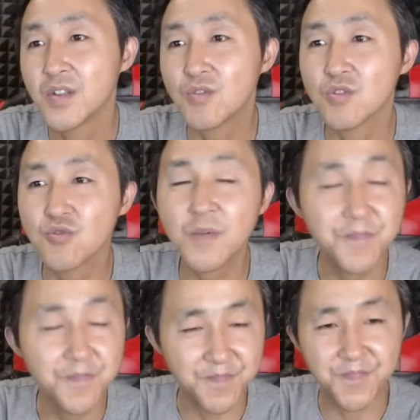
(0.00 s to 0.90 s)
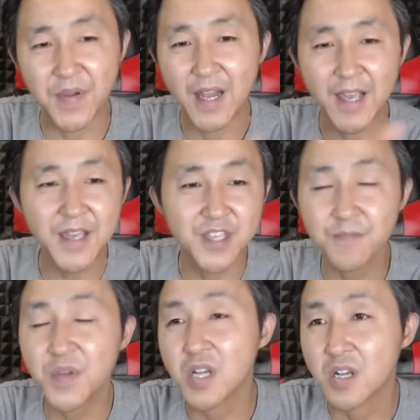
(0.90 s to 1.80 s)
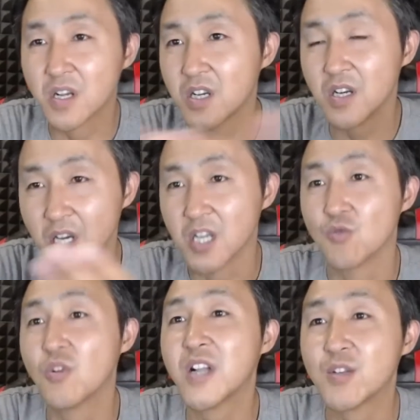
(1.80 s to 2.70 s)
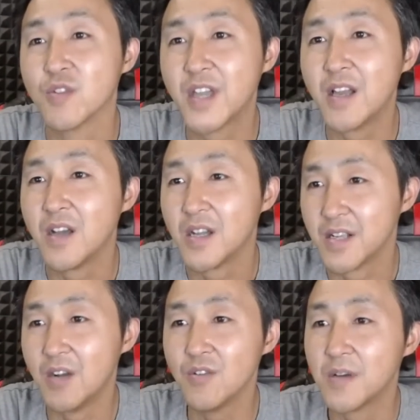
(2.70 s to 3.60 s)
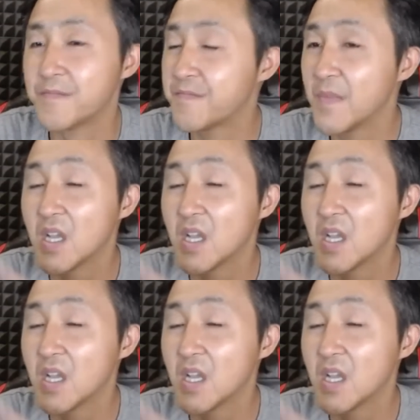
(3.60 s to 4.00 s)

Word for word: 就是说本来已经被割了很多茬韭菜了，然后呢，